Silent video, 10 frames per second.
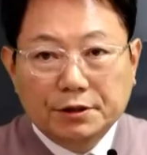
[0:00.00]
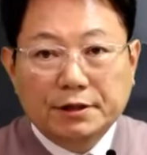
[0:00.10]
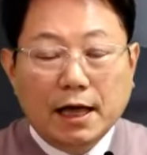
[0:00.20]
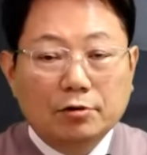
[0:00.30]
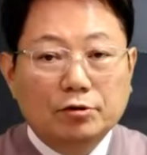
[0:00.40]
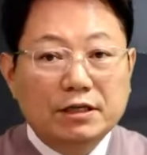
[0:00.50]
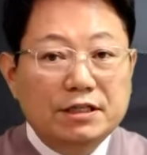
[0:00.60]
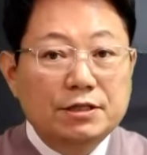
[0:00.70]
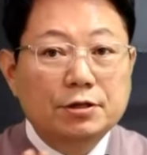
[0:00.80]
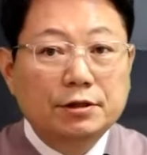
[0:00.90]
여기는
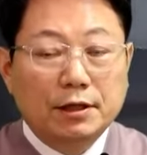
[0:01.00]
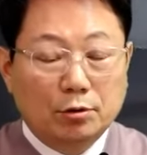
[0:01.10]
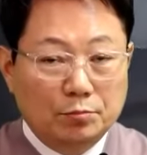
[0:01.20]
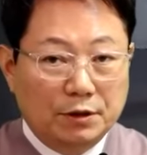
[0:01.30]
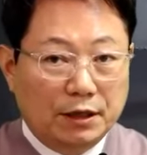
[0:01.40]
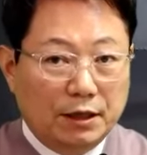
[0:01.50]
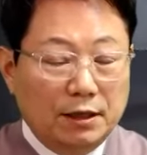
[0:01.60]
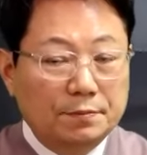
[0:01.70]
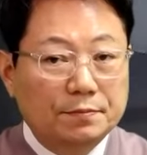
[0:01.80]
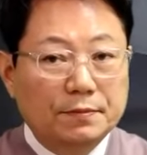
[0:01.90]
대구의
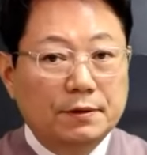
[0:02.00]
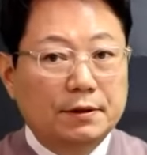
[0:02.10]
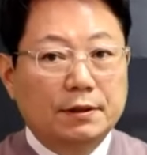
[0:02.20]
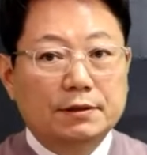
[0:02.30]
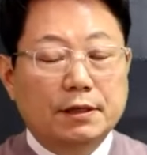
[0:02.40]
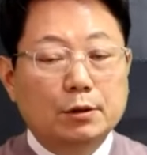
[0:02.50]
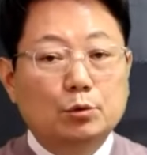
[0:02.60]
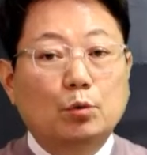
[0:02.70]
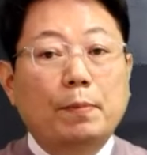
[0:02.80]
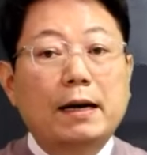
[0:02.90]
신천대로입니다.
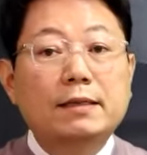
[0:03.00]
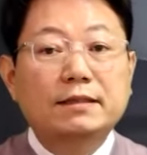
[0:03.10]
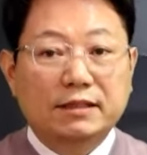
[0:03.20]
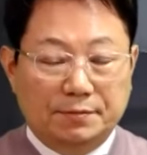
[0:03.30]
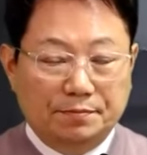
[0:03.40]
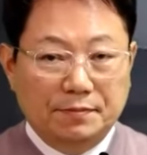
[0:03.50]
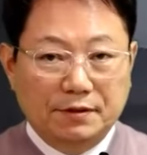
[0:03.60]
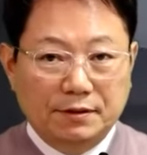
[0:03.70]
제한수도 80.